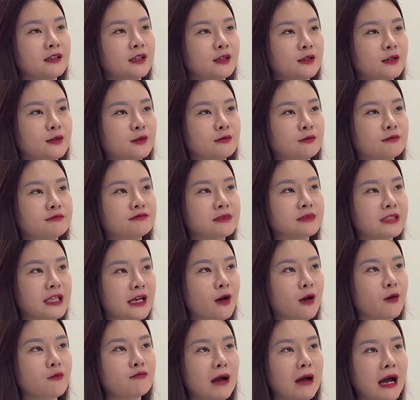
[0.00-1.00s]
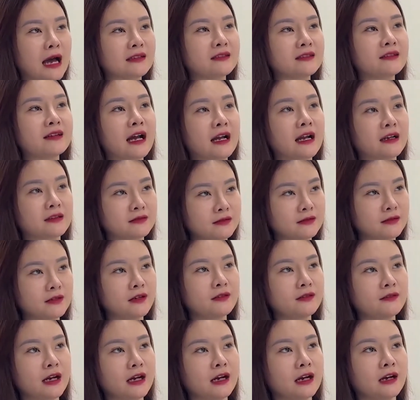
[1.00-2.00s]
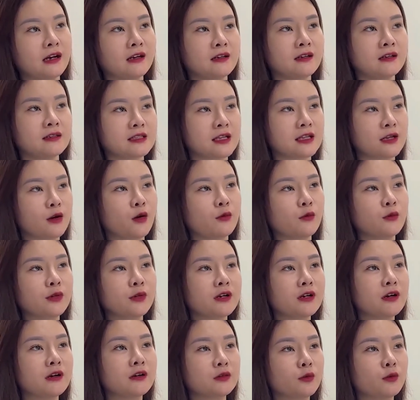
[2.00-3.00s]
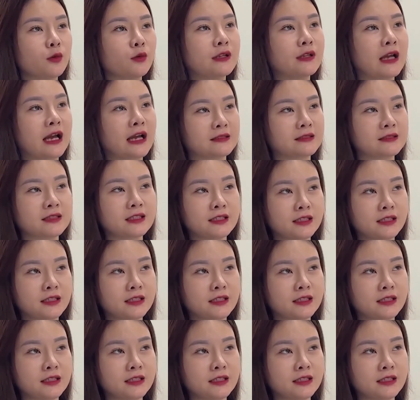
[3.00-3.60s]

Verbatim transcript: thì sẽ không bán được hàng nữa và sẽ có nguy cơ tồn hàng rất